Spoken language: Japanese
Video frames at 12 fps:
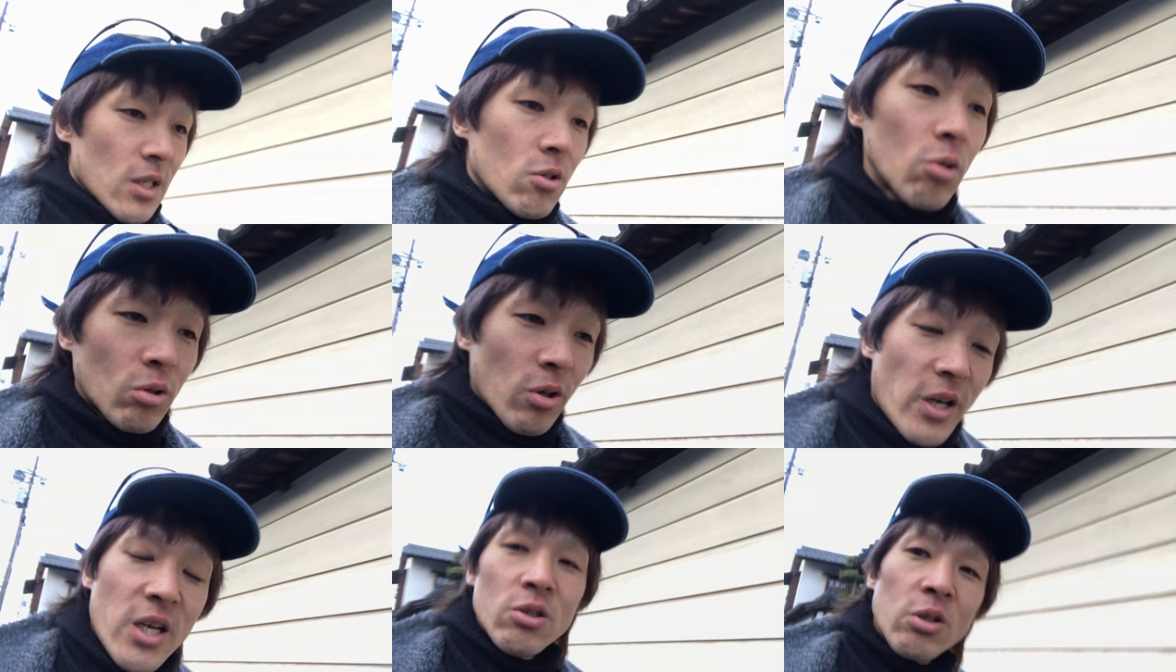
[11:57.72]
ちょっと
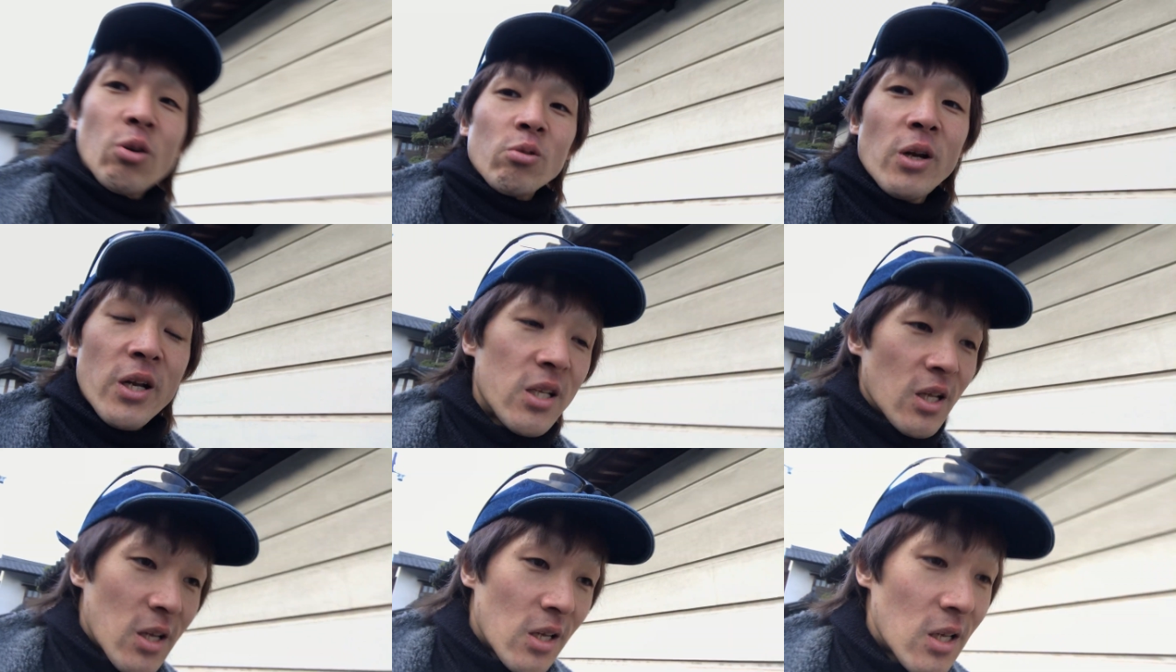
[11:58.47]
映像と
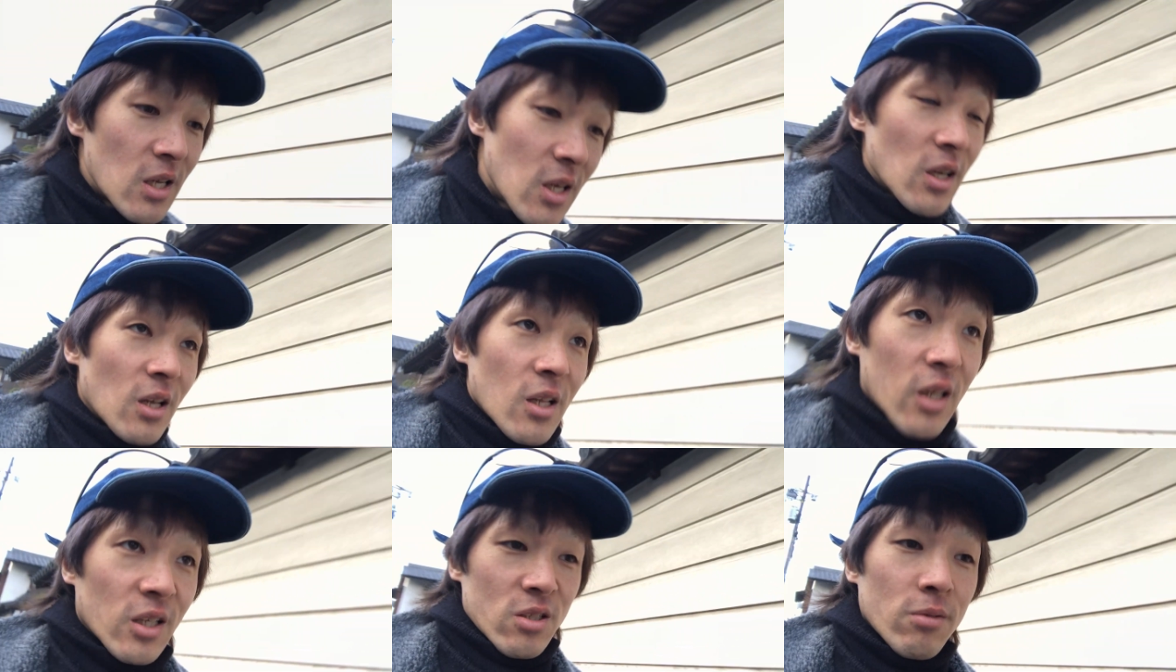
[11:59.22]

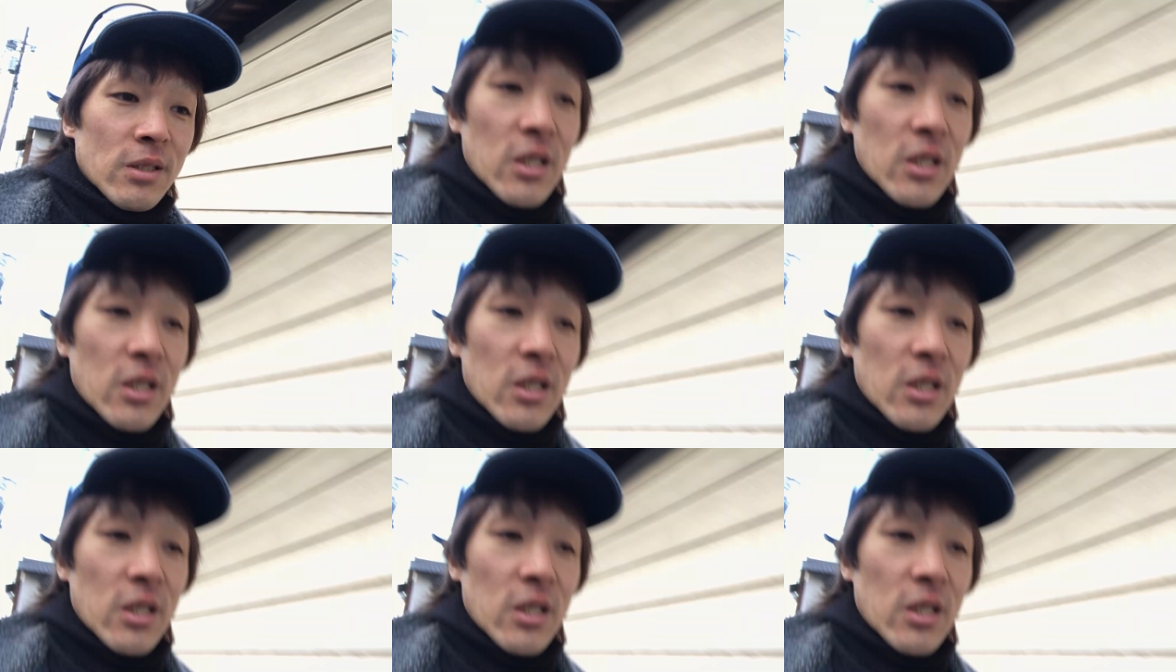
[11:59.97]
すみま